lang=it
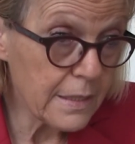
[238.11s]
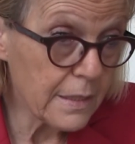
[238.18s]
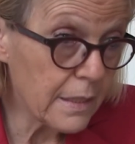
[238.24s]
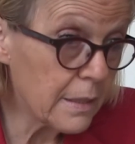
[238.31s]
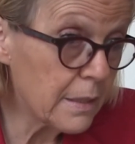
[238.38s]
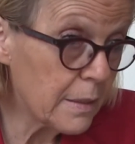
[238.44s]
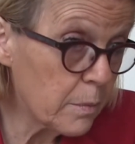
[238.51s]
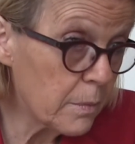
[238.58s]

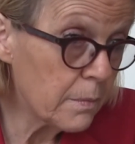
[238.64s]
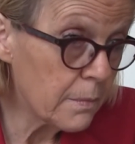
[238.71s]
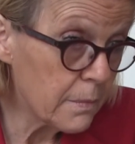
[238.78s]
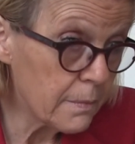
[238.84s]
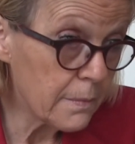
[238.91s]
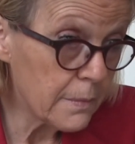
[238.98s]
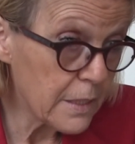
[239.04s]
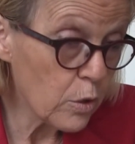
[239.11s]

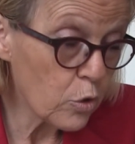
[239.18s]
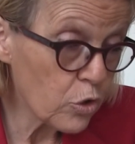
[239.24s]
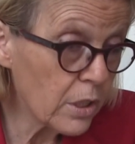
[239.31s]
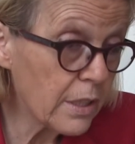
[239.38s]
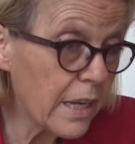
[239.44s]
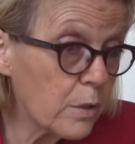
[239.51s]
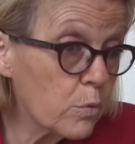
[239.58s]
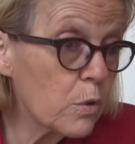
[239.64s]
Mm, I
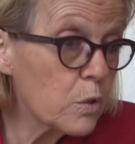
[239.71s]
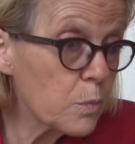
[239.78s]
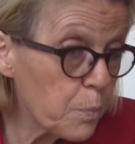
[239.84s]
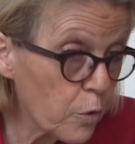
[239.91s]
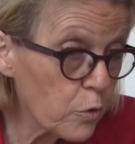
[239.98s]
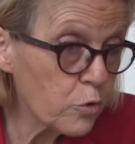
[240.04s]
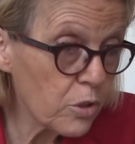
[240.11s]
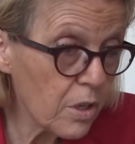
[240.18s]
social networks
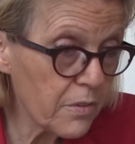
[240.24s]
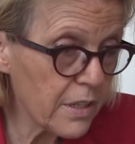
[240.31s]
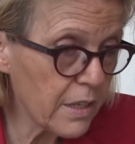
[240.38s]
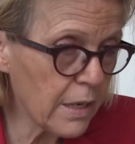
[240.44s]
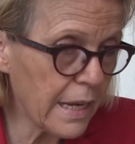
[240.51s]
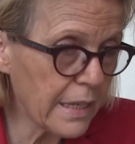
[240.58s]
possono avere